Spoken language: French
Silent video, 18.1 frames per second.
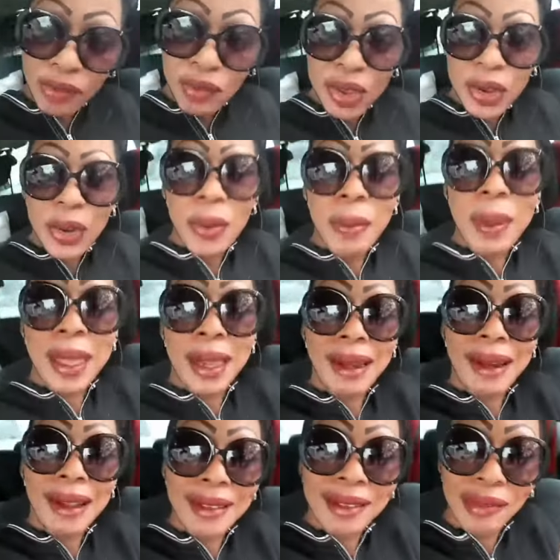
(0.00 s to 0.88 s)
est venu me
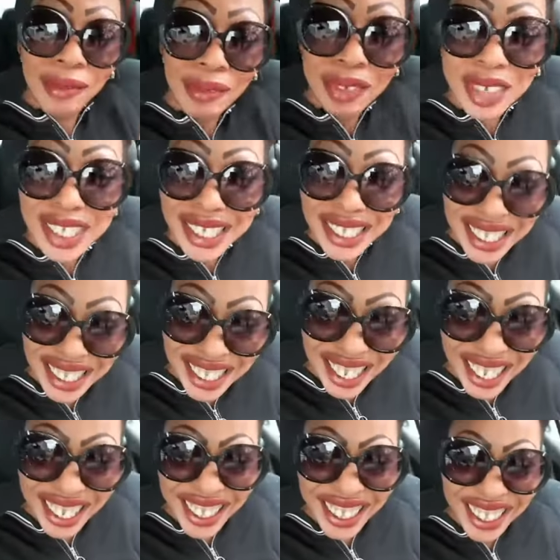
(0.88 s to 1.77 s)
rendre
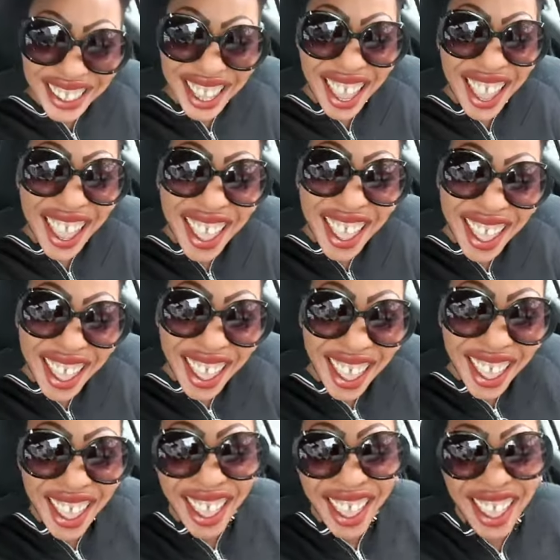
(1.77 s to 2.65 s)
visite
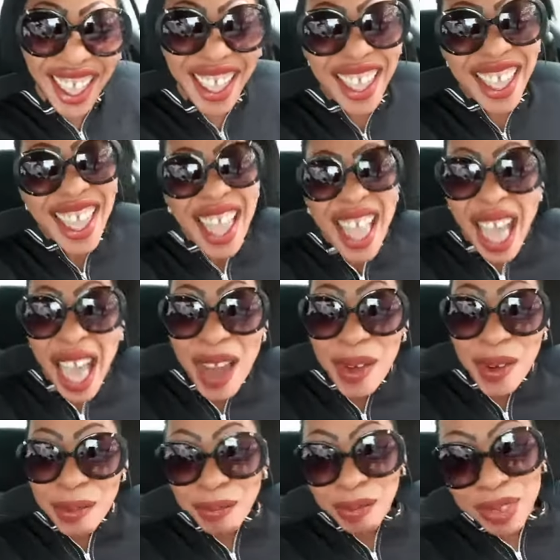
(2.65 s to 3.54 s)
hein, à
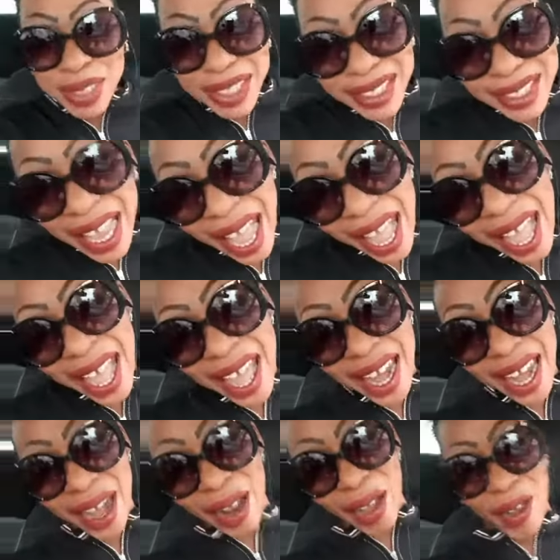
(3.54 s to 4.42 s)

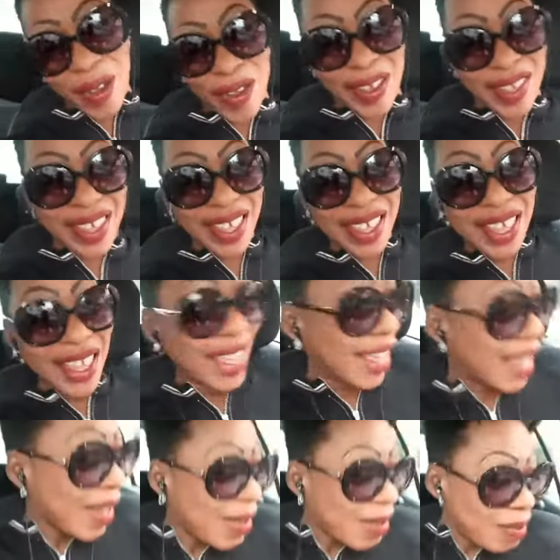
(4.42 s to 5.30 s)
l'hôpital.
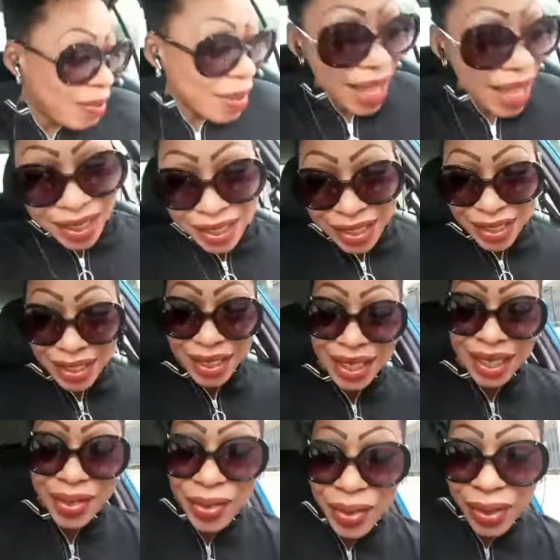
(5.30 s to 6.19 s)

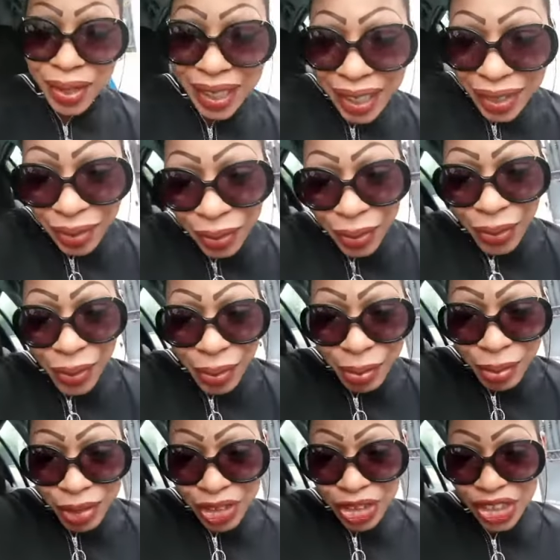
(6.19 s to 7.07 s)
Merci, Ori
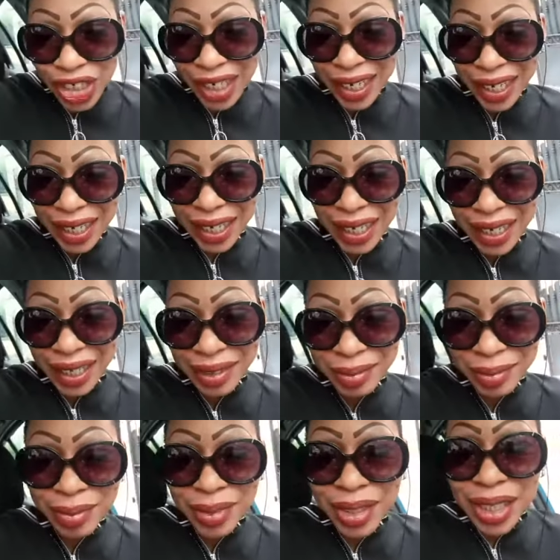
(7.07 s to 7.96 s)
mon chéri.
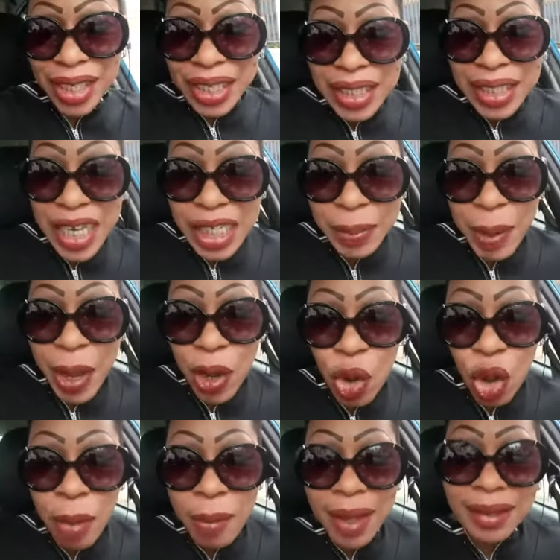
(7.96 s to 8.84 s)

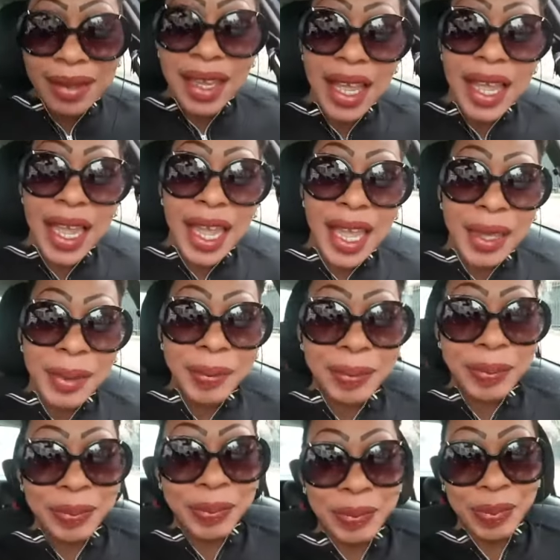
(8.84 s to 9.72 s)
J'espère qu'on m'entend. Hein?
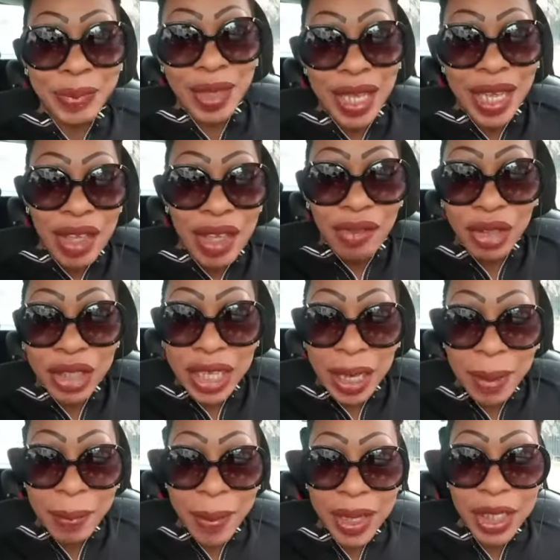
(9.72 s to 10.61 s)

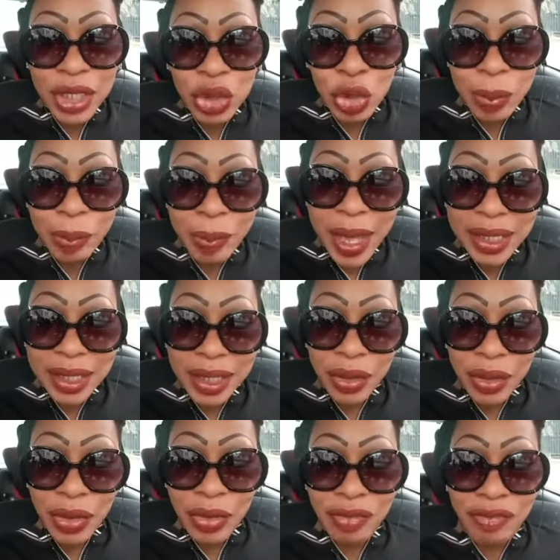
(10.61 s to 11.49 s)
Faudrait pas que je parle
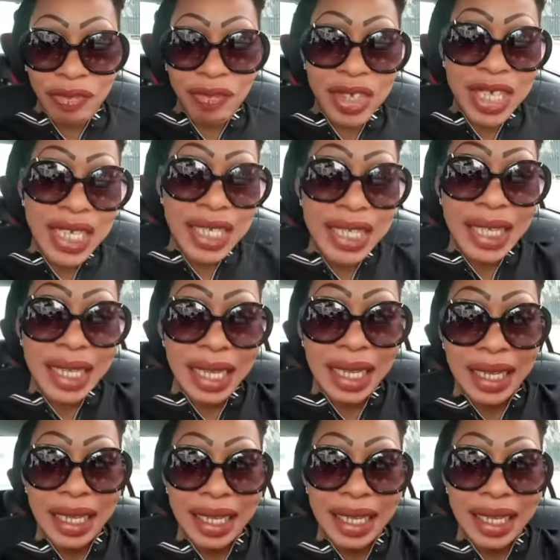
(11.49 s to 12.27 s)
dans le vide.